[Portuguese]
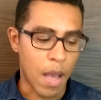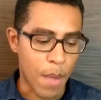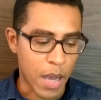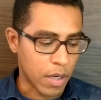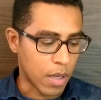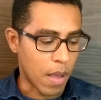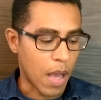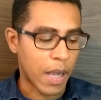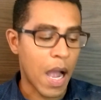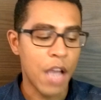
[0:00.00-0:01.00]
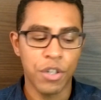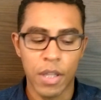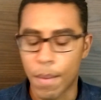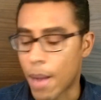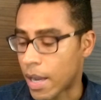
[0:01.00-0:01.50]
máquina, a
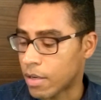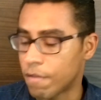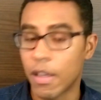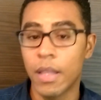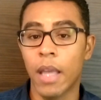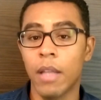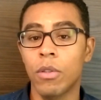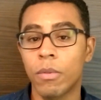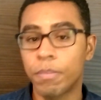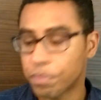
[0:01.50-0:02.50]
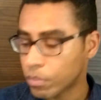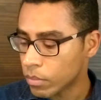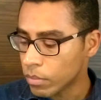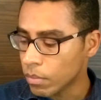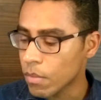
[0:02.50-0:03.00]
caixa da máquina vem dentro,
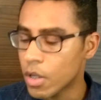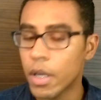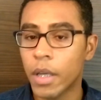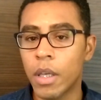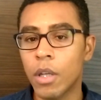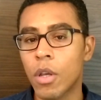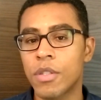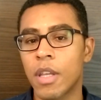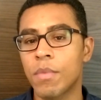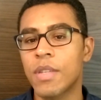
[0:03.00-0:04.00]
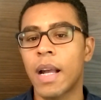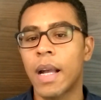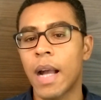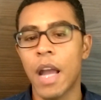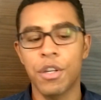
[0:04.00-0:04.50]
e aqui nós temos a
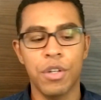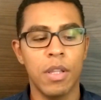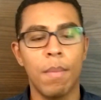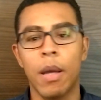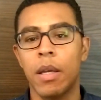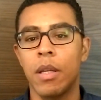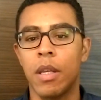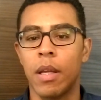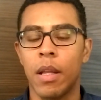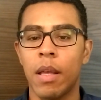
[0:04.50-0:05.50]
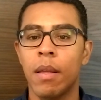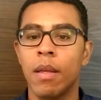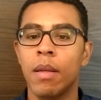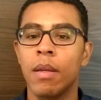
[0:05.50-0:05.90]
caixa da maquininha, né?